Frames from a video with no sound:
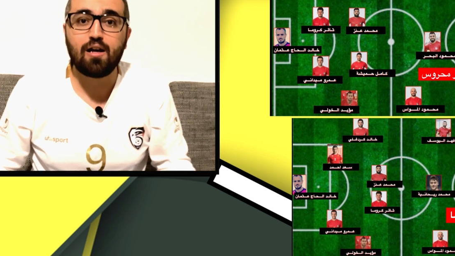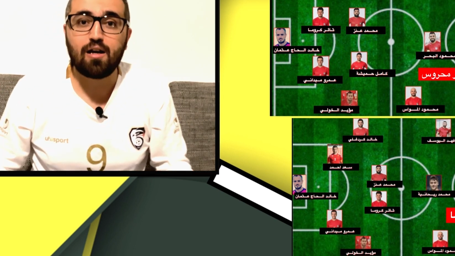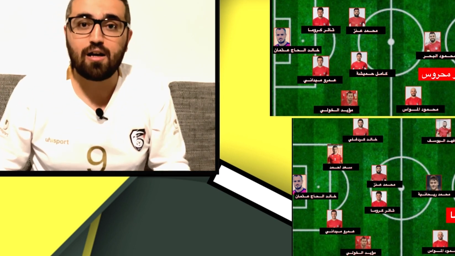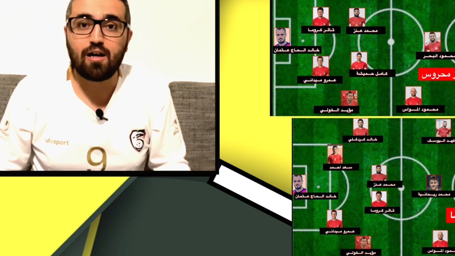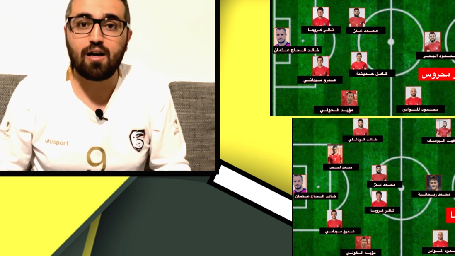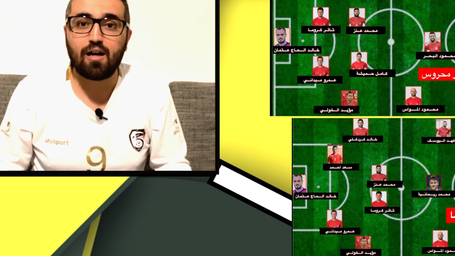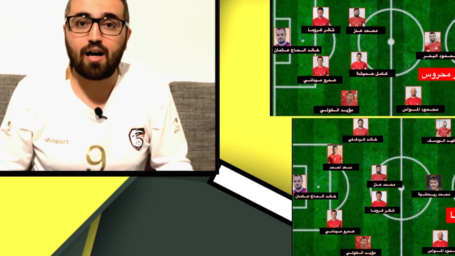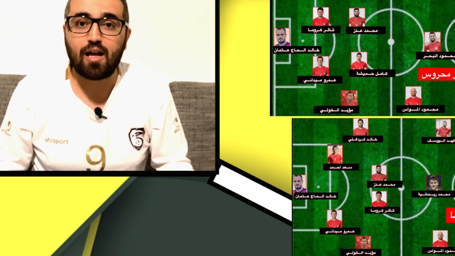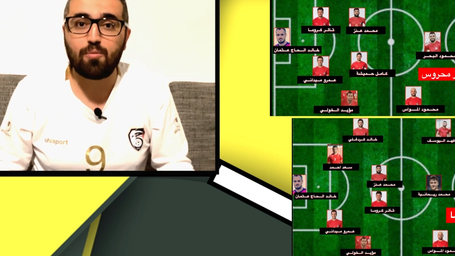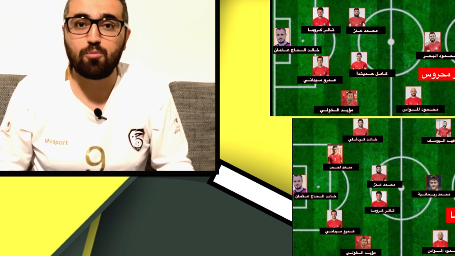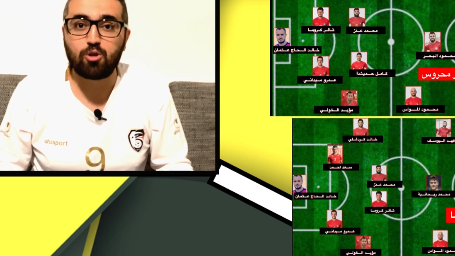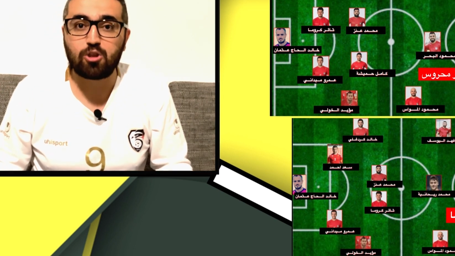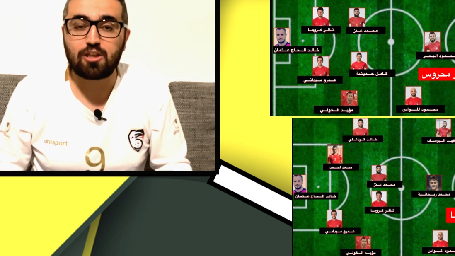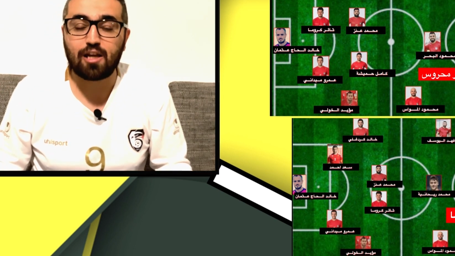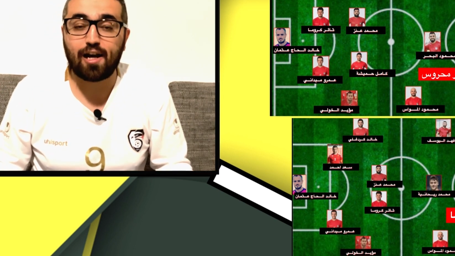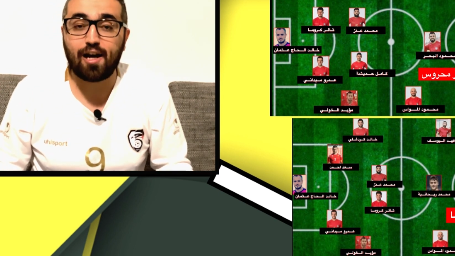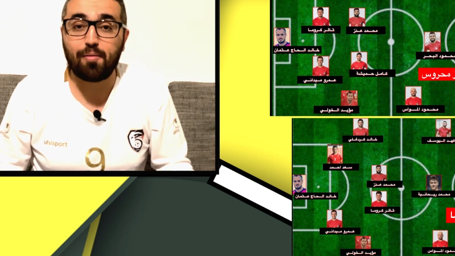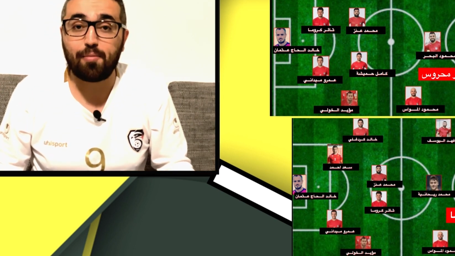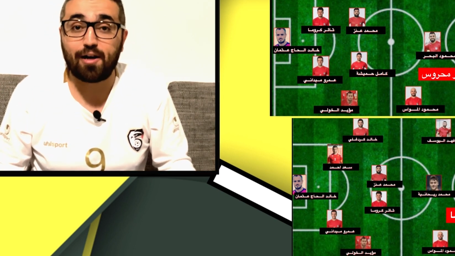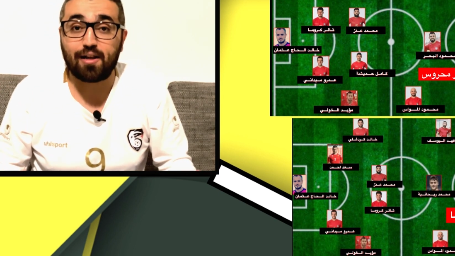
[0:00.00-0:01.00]
آه،
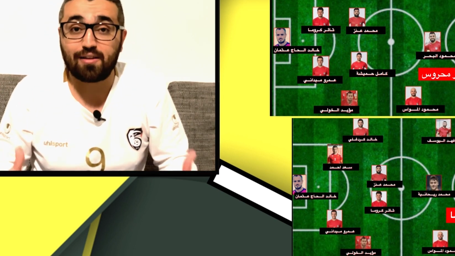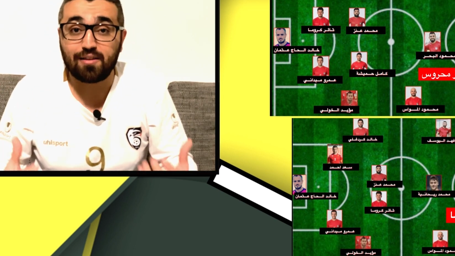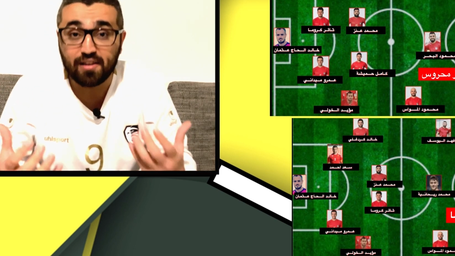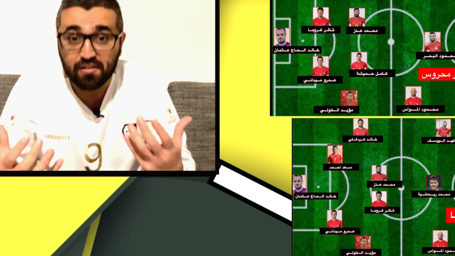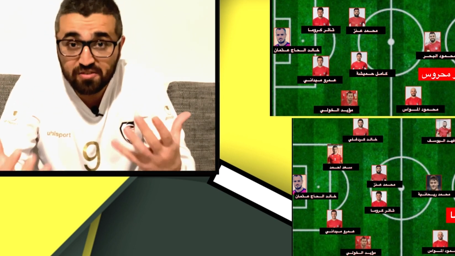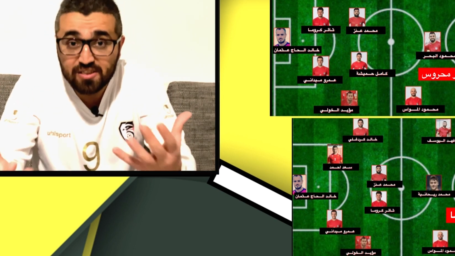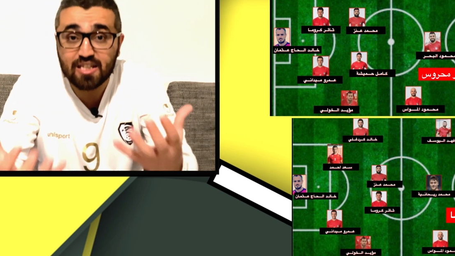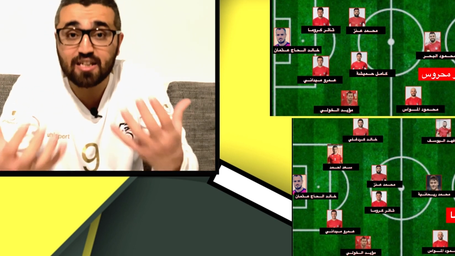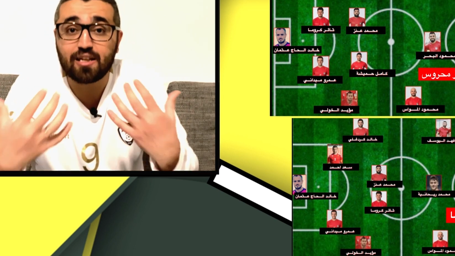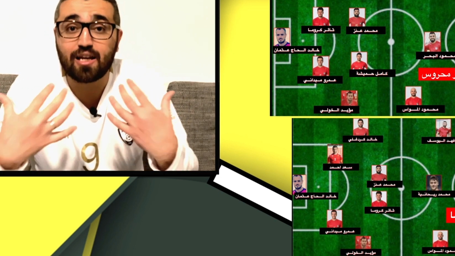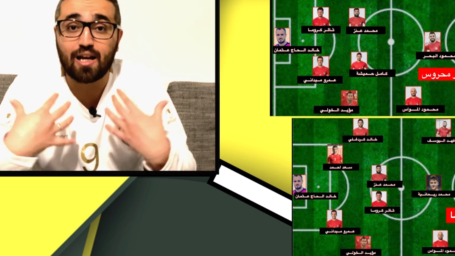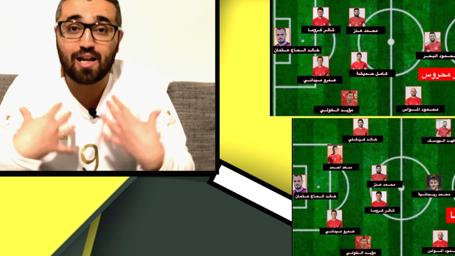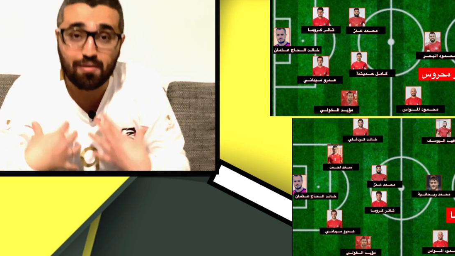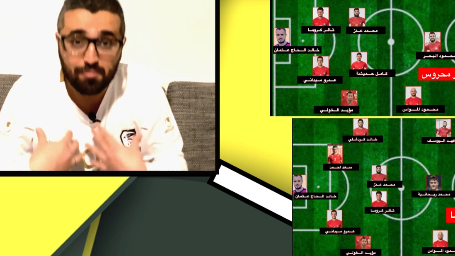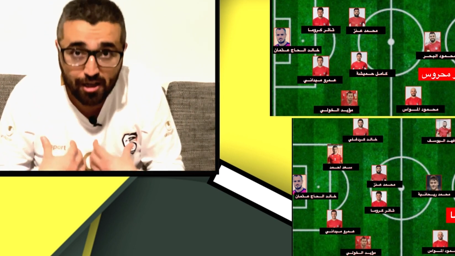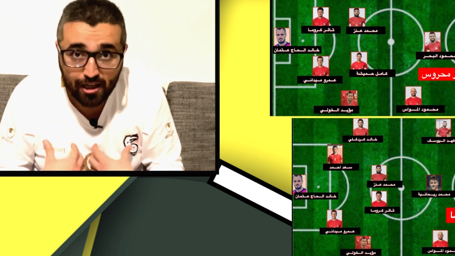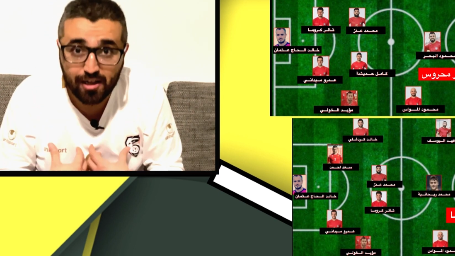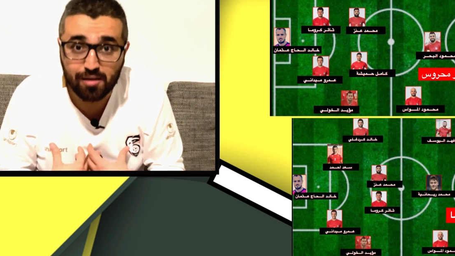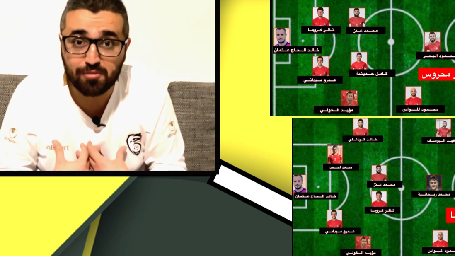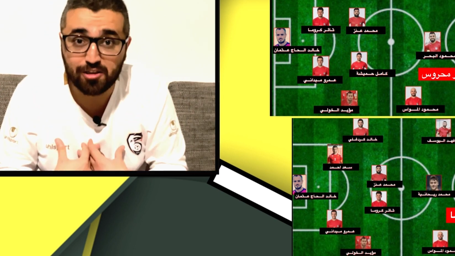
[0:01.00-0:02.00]
هالمنتخبات نفس الكلام
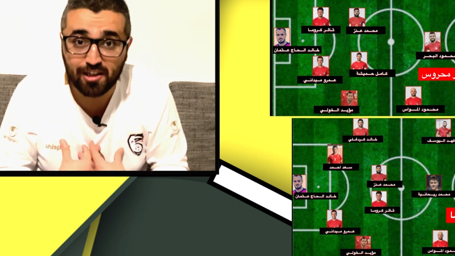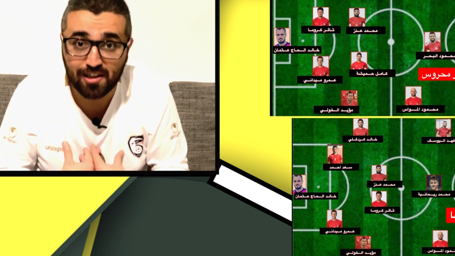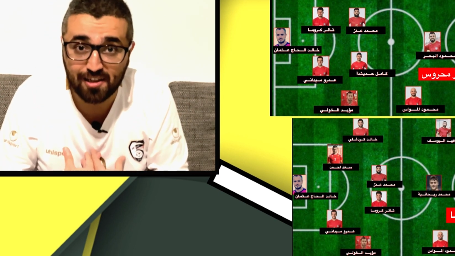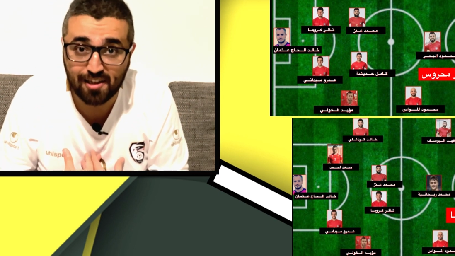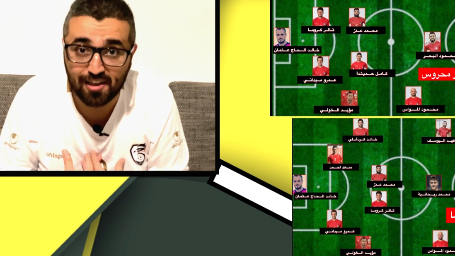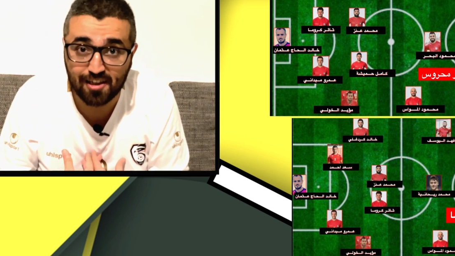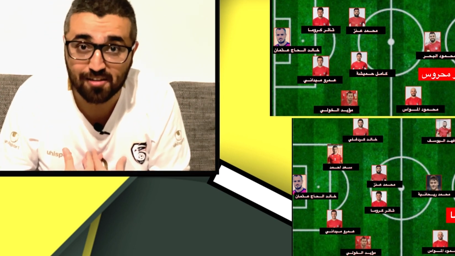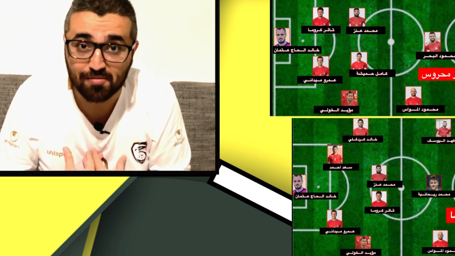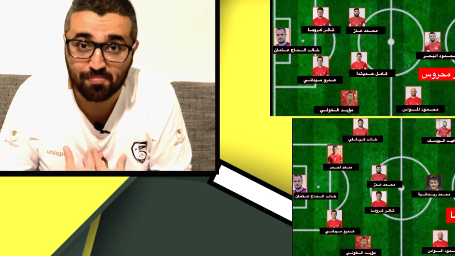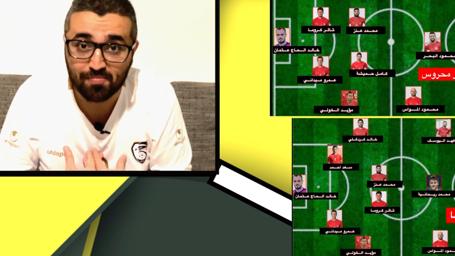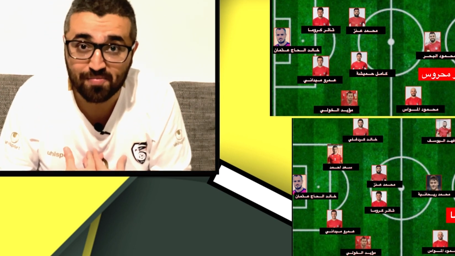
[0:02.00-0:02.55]
نحن بنحكيه